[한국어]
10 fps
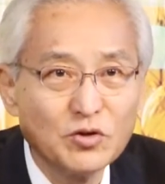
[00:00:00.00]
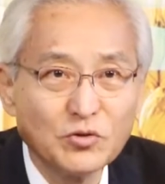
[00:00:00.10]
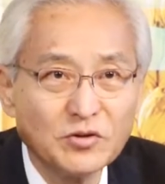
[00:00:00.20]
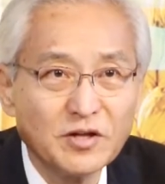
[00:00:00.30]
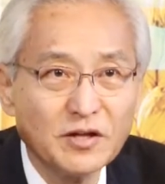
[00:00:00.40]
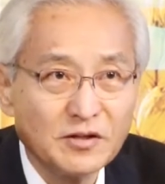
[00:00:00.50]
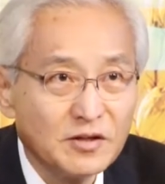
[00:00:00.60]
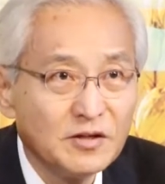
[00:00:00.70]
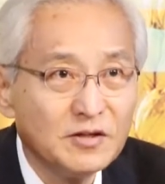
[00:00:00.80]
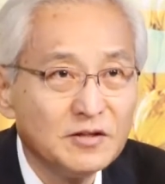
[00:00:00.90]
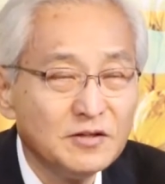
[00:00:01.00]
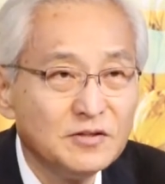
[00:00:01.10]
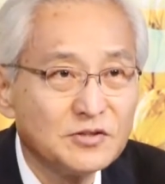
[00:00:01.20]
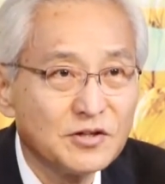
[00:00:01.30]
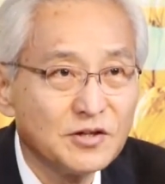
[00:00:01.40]
어떤 땐
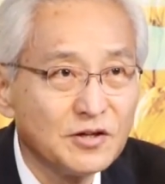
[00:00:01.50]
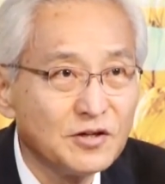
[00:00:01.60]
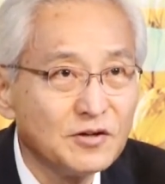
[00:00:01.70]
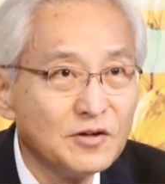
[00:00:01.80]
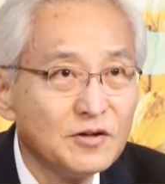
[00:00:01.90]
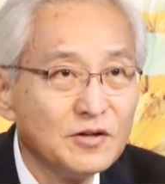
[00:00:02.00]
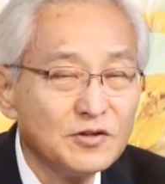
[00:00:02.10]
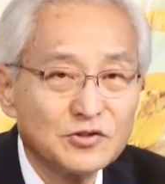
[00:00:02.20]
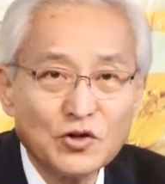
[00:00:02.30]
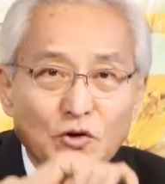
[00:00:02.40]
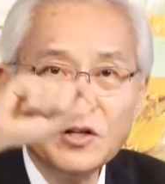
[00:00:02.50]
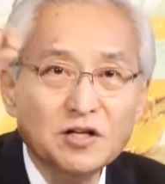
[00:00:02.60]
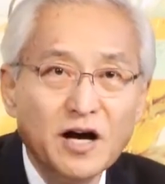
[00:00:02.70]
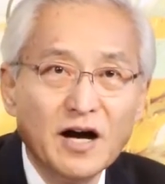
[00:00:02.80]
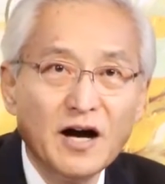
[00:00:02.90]
이제
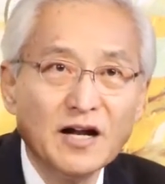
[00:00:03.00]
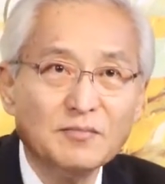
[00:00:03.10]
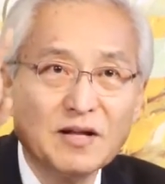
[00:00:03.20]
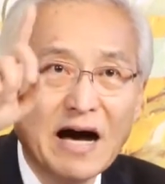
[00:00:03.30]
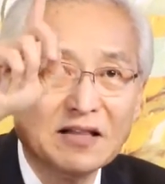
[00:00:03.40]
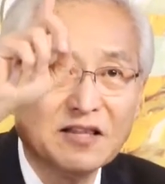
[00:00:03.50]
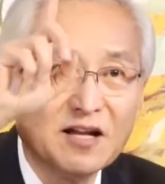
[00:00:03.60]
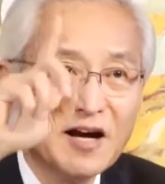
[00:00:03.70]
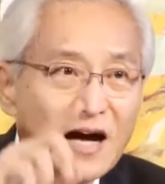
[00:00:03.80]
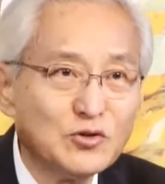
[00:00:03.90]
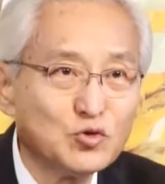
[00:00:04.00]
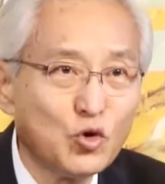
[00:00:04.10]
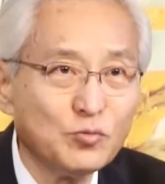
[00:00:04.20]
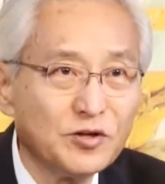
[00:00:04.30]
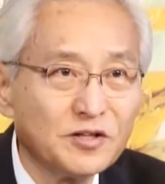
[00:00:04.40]
선이나 아니면 안테나가 안
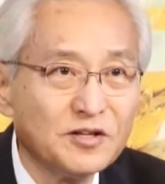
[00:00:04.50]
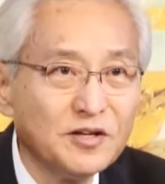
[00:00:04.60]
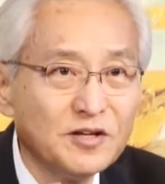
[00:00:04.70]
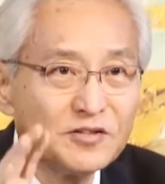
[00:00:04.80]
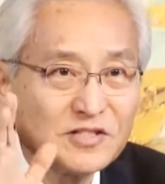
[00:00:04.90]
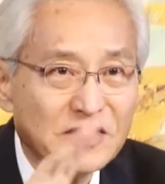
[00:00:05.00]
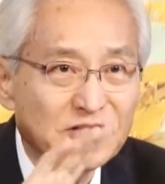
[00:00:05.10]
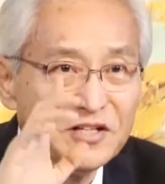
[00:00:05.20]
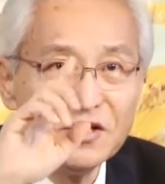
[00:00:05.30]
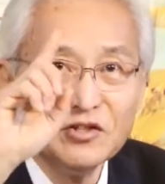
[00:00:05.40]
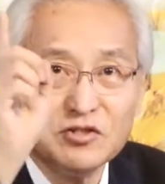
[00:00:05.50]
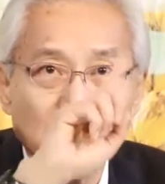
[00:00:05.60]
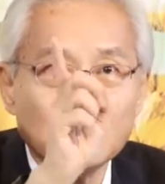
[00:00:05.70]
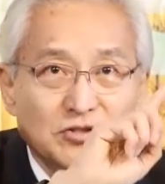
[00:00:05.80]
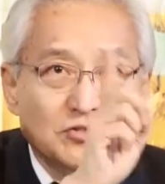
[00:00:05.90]
좋으면 사진이
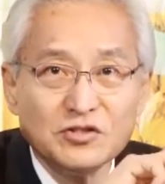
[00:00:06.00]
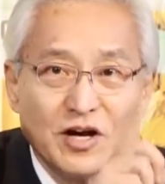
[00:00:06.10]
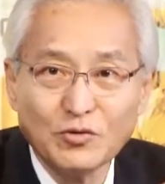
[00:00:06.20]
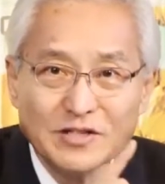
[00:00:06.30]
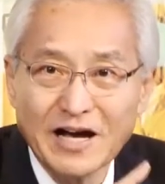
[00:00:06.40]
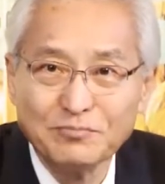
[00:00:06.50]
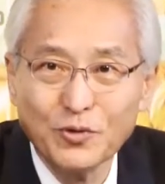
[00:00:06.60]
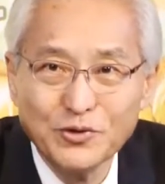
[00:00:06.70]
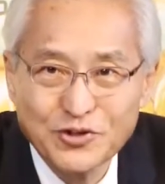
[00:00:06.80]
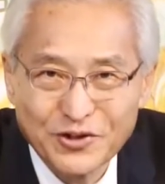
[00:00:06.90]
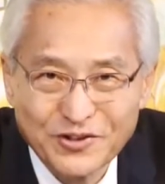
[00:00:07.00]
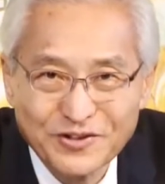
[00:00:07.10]
지지직하고서 안 보이죠.